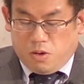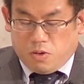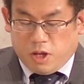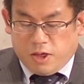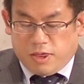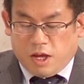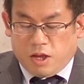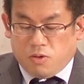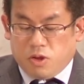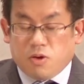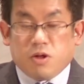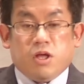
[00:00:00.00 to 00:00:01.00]
お弟子さん
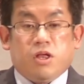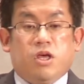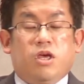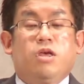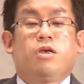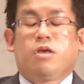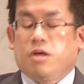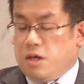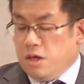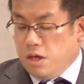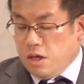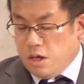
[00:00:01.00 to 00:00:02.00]
の一人に、
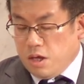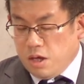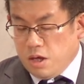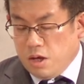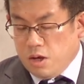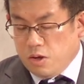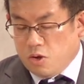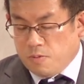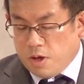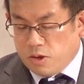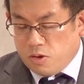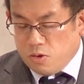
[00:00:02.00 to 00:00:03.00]

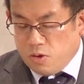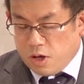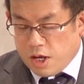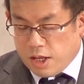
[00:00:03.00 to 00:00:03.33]
トマスという